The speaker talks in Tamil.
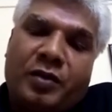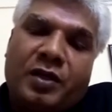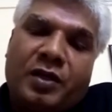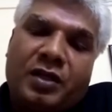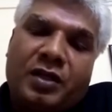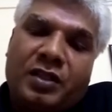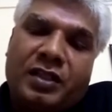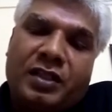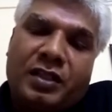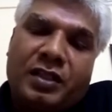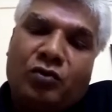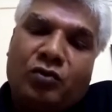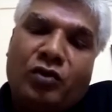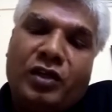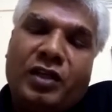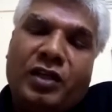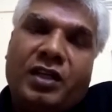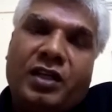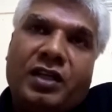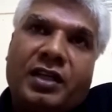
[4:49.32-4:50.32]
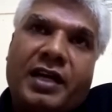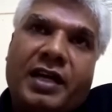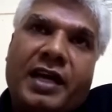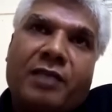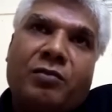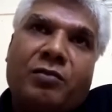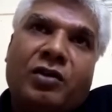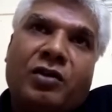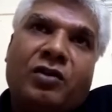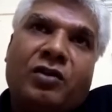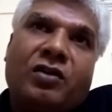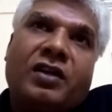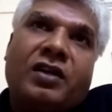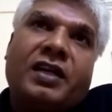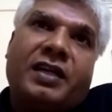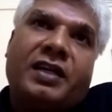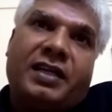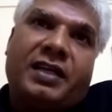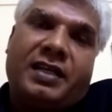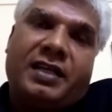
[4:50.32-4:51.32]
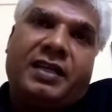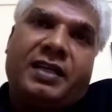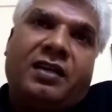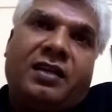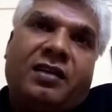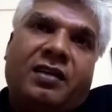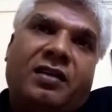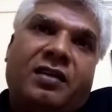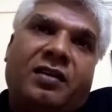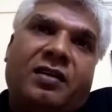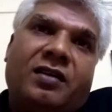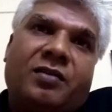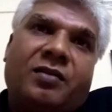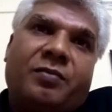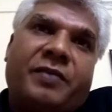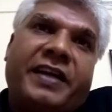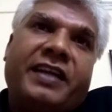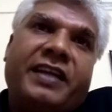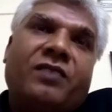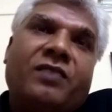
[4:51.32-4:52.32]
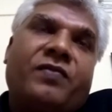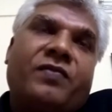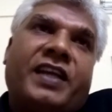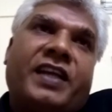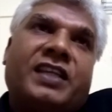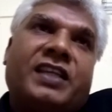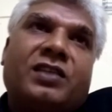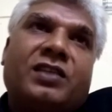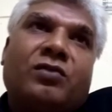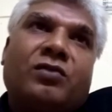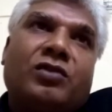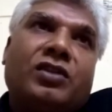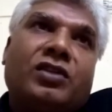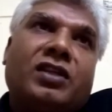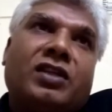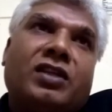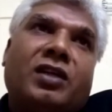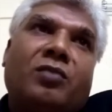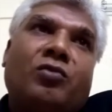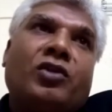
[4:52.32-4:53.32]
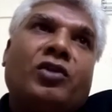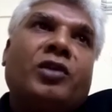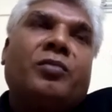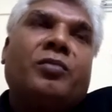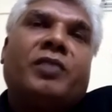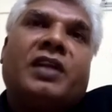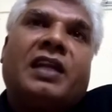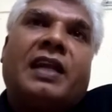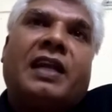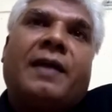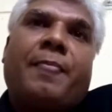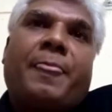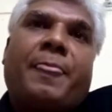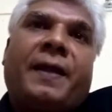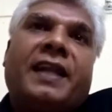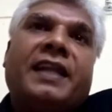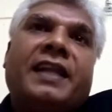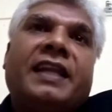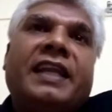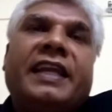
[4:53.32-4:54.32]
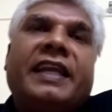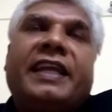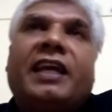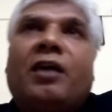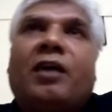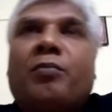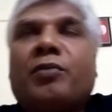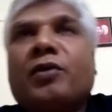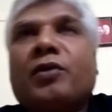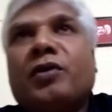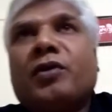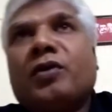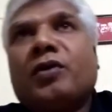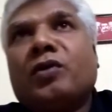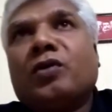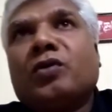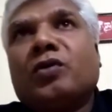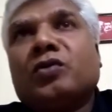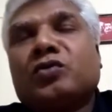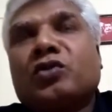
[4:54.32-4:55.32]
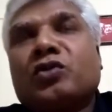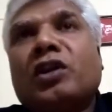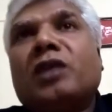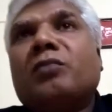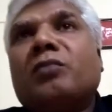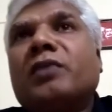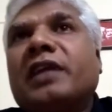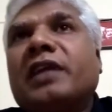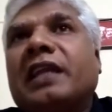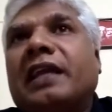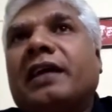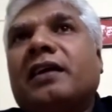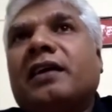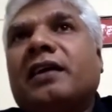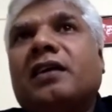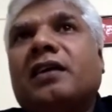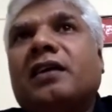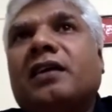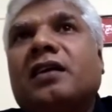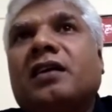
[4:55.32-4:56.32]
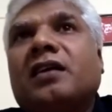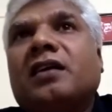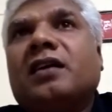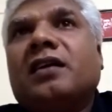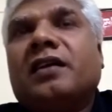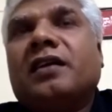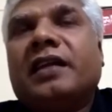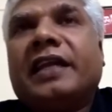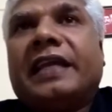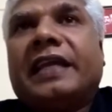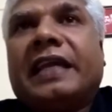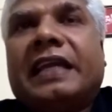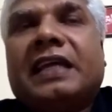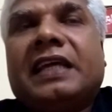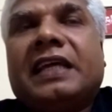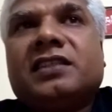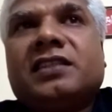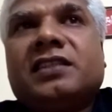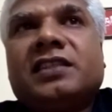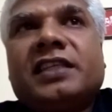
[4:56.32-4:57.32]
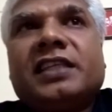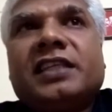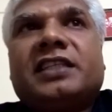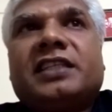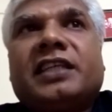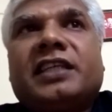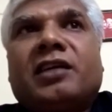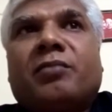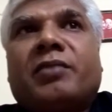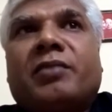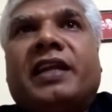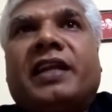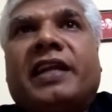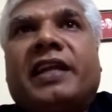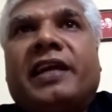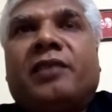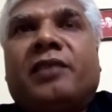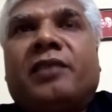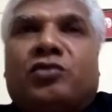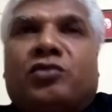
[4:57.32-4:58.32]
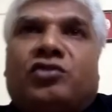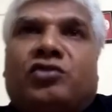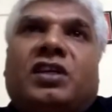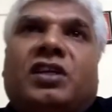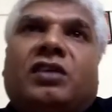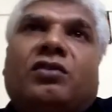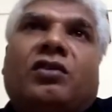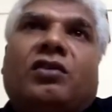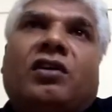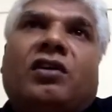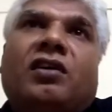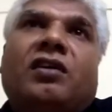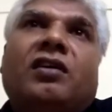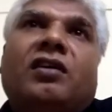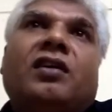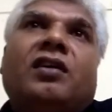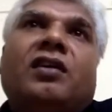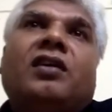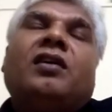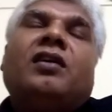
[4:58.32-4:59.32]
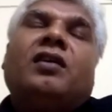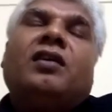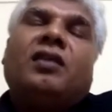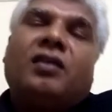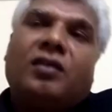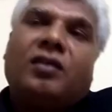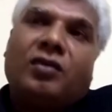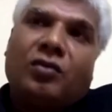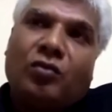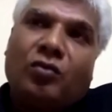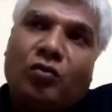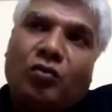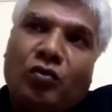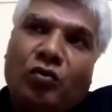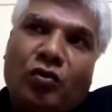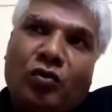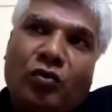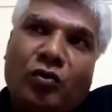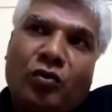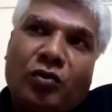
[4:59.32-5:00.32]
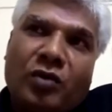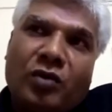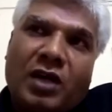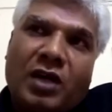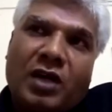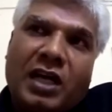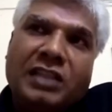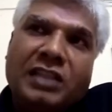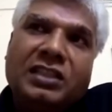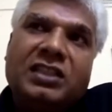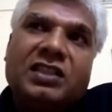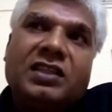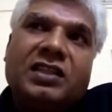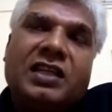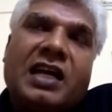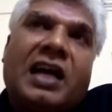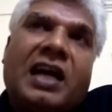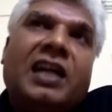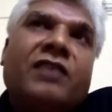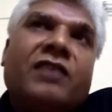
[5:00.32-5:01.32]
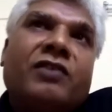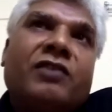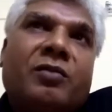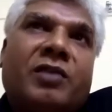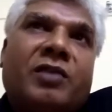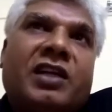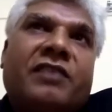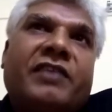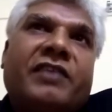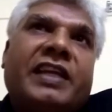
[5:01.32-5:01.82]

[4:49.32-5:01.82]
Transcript: இந்த துணி கார்மெண்டோட ஃபைனல் ஃப்ரேஸை வந்து நான் முடிவு பண்ணலாம் ஆனா இன்னைக்கு அப்படி சொல்ல முடியல இன்னைக்கு என்ன ஆச்சு ஜிஎஸ்டிக்கு அப்புறம் என்ன ஆகி போச்சுனாக்கும் ஓ அஞ்சு நாலு விதமான வரி